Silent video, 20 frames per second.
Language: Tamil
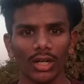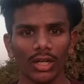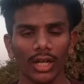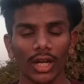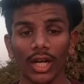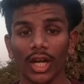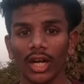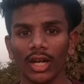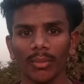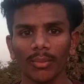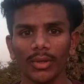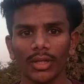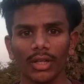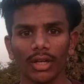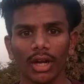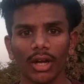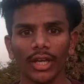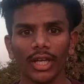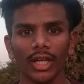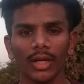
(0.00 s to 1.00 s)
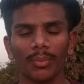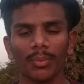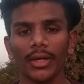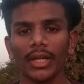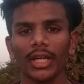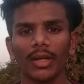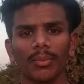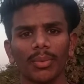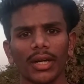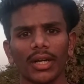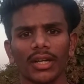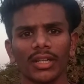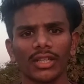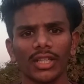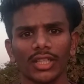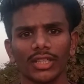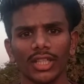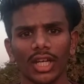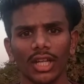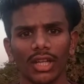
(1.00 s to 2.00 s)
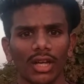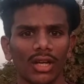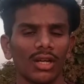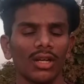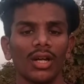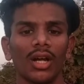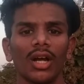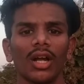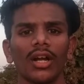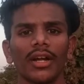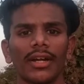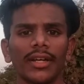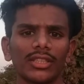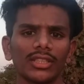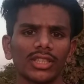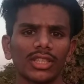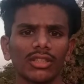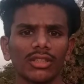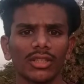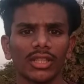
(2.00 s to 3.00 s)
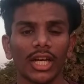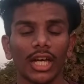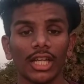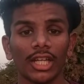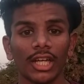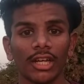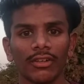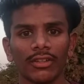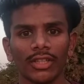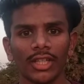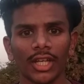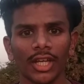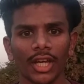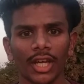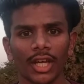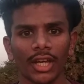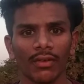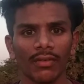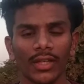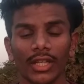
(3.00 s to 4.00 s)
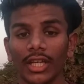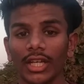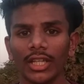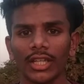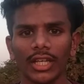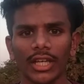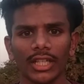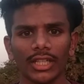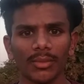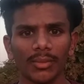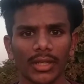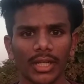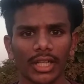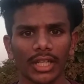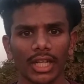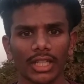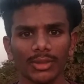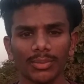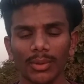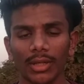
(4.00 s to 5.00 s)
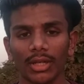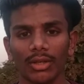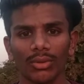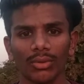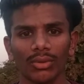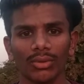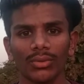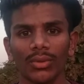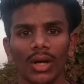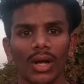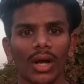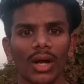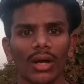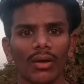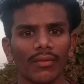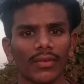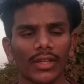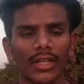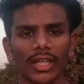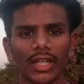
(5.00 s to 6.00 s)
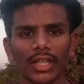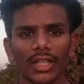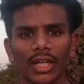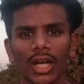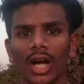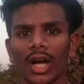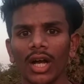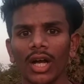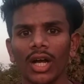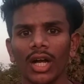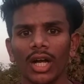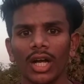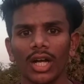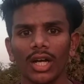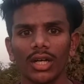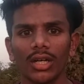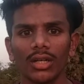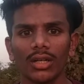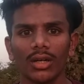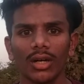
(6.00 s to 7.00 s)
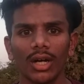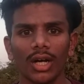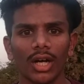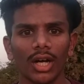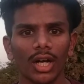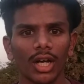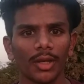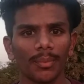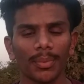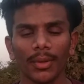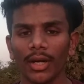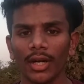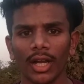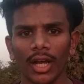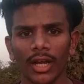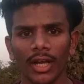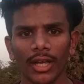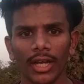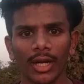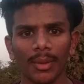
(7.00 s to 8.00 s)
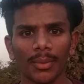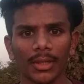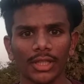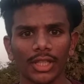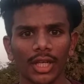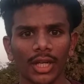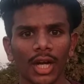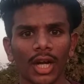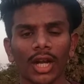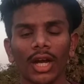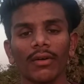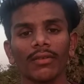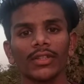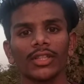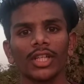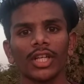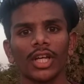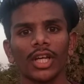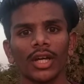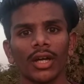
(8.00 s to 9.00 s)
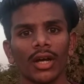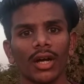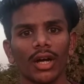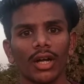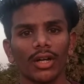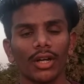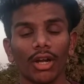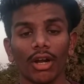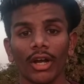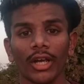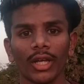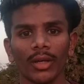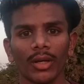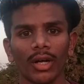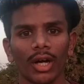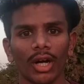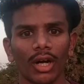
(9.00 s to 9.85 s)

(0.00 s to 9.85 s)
நல்லா நம்ம டிராயிங் அண்ட் பெயிண்டிங் பண்ண தெரிஞ்சால் தான் நெக்ஸ்ட்டு வந்து அதை வந்து விற்கிறதுக்கு ஏற்ற மாதிரி ஏதாச்சும் பண்ணணும் விற்கிறதுனா இப்போ நான் என்ன பார்த்தீங்கன்னா நான் வந்து டிராயிங்